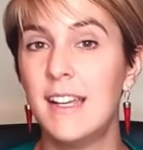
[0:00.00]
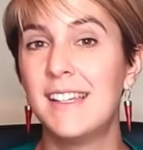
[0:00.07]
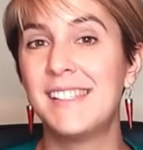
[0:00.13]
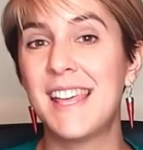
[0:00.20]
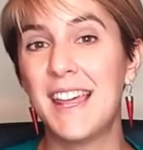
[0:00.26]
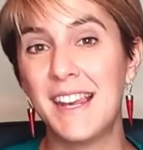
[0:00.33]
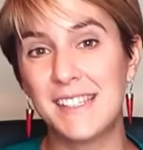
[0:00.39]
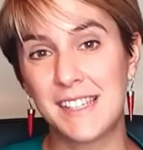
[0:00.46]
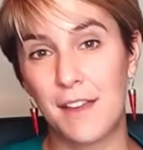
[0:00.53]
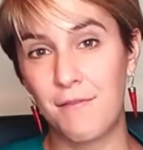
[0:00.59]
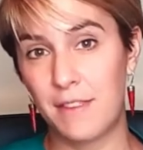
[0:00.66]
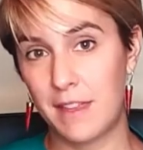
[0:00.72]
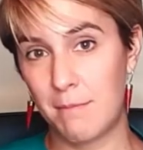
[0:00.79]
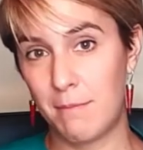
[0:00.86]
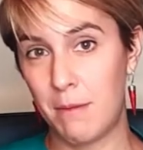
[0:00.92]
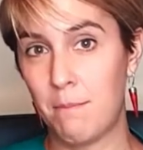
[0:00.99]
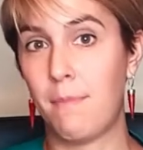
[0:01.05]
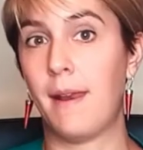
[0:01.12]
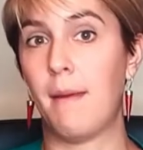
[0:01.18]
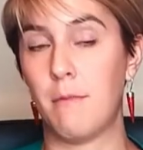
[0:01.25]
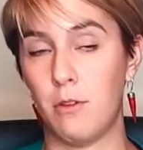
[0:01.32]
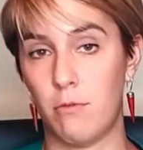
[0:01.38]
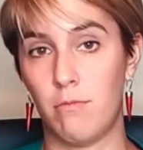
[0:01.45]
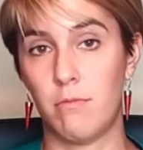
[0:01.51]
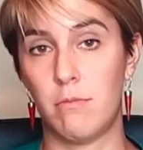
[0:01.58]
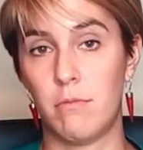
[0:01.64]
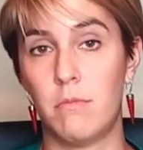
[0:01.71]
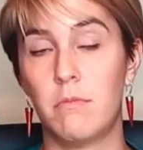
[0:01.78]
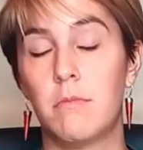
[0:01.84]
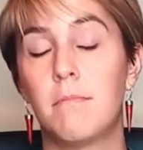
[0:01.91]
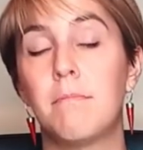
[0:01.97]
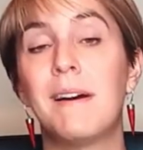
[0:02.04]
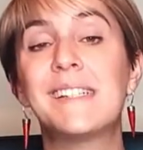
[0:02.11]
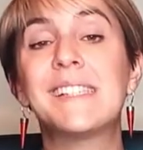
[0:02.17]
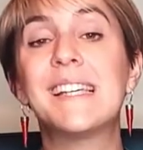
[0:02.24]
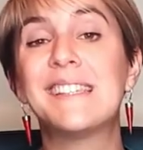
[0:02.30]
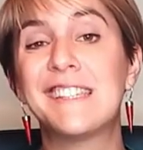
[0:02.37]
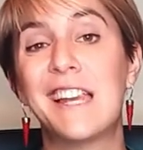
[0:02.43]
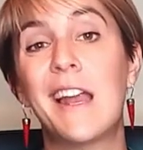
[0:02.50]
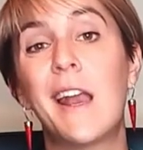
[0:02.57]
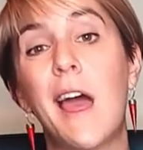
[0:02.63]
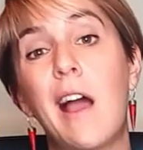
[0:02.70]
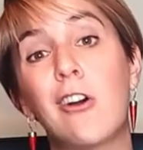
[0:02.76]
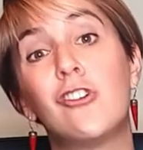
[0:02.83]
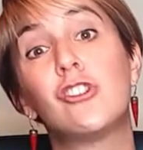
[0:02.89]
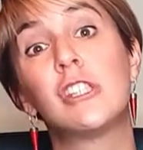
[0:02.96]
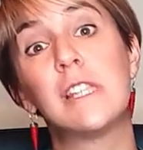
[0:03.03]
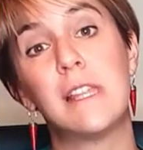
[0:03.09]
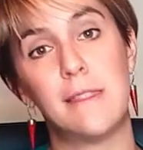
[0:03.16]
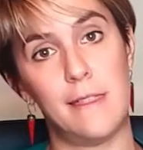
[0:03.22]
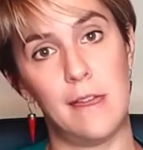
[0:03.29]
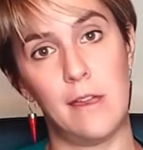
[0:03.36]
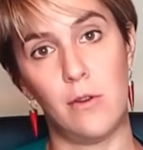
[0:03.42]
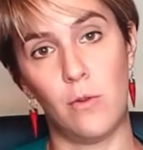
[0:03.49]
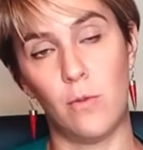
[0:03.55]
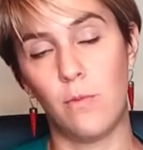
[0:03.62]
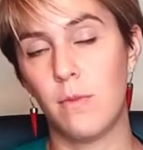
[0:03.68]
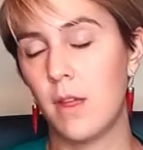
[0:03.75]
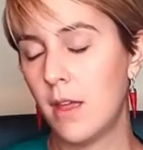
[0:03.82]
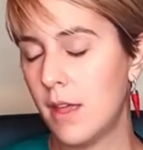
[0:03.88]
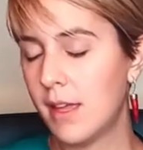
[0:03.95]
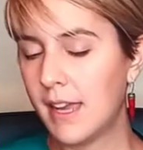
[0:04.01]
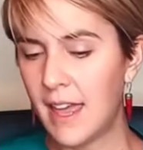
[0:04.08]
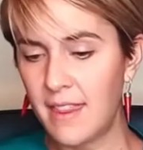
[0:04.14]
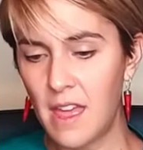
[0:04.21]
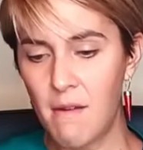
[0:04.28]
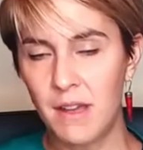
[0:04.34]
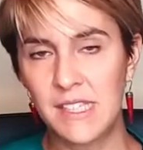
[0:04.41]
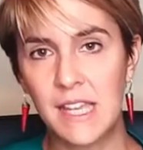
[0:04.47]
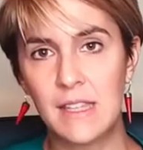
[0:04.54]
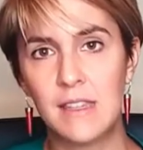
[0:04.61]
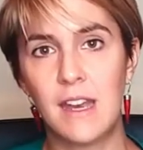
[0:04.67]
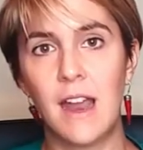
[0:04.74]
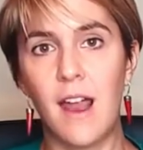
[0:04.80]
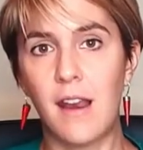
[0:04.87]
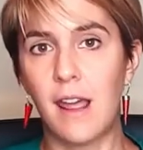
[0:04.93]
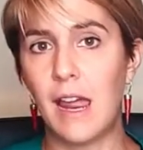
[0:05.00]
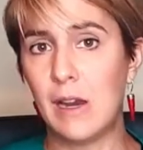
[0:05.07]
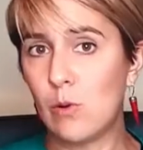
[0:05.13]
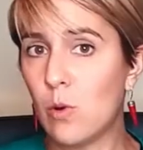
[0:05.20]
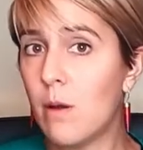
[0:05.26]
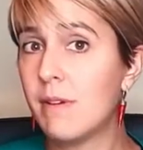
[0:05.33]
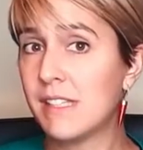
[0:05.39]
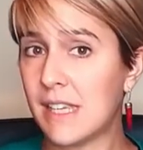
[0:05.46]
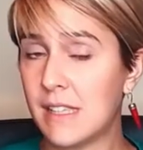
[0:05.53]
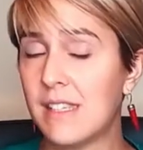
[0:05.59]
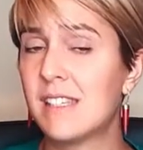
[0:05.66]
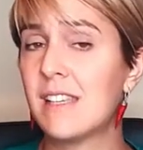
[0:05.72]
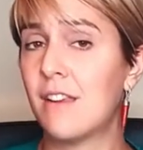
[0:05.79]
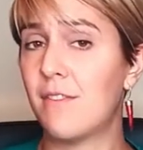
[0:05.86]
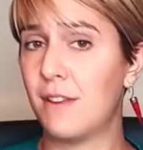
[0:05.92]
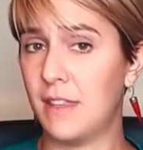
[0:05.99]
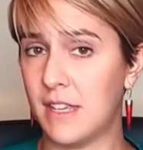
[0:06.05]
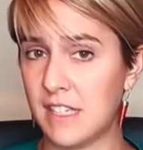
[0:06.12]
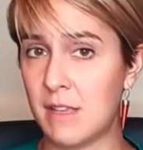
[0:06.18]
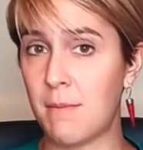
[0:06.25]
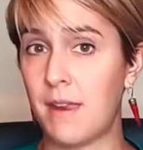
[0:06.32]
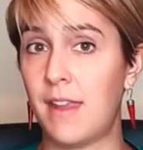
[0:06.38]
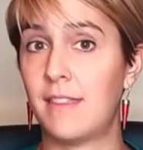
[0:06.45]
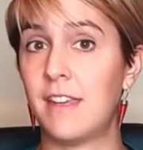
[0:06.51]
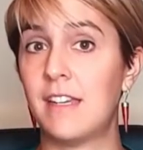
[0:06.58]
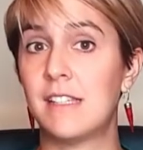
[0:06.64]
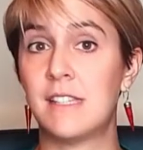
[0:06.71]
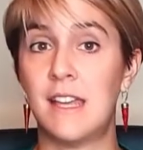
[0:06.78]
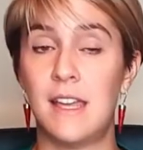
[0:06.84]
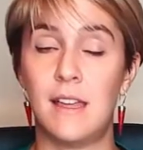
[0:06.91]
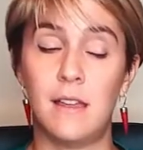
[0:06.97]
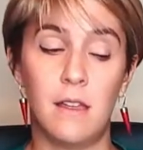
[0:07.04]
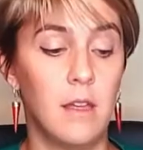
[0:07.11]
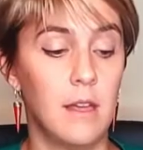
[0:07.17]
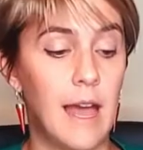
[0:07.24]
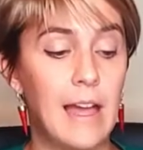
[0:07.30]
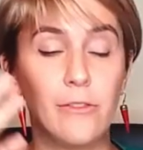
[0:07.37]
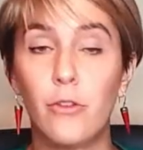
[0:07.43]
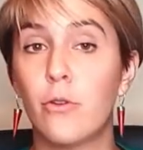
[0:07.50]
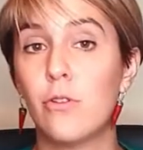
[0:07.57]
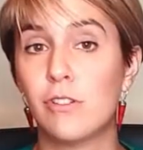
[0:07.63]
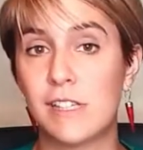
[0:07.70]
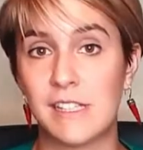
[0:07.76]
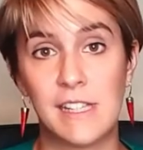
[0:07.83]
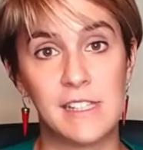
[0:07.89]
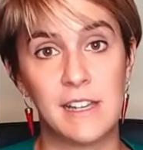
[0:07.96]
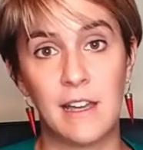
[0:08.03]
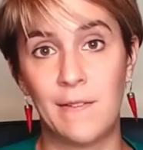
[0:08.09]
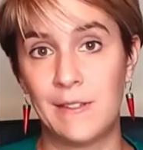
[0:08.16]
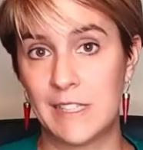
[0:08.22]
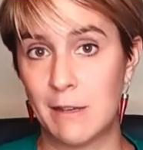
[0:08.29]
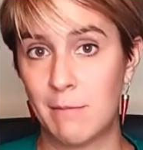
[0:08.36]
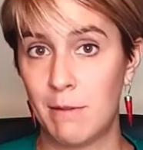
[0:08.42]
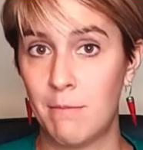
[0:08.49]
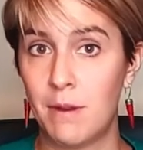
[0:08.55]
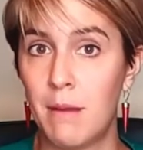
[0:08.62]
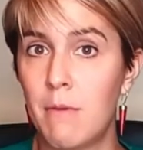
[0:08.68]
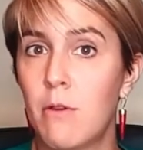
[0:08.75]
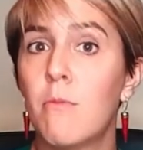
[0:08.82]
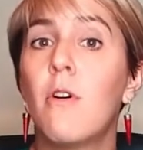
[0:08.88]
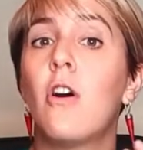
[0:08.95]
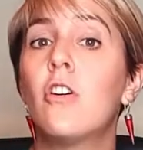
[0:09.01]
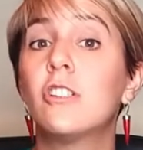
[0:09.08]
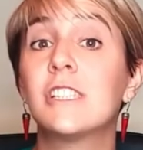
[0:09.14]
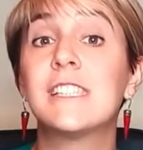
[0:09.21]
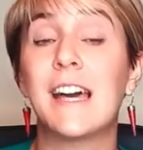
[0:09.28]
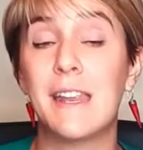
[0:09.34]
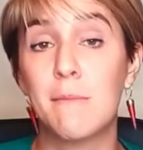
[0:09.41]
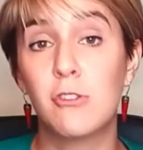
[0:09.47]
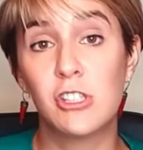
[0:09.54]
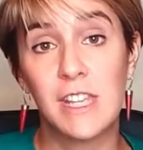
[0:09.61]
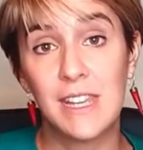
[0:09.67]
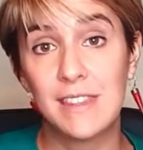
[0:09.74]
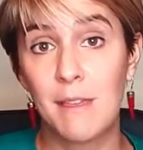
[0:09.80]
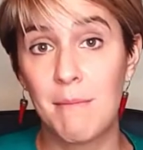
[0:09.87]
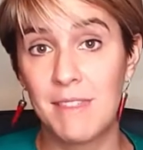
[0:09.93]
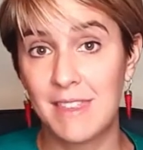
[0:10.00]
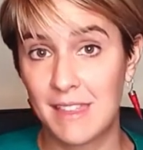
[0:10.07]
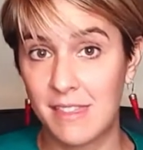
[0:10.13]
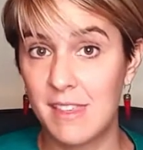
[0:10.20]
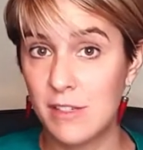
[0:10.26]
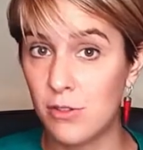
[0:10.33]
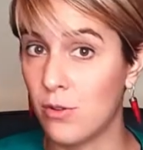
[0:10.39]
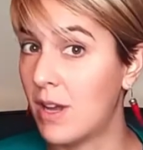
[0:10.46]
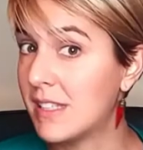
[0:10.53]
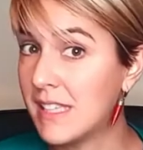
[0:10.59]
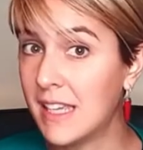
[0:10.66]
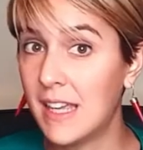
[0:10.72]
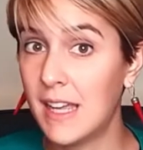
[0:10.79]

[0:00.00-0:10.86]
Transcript: Si eres jefe del BIM Premium, vas a entrar a coste cero. ¿Qué día vas a entrar? El jueves antes del fin de semana de 3D a todos los que estéis en Jefes del BIM Premium os daremos directamente acceso, así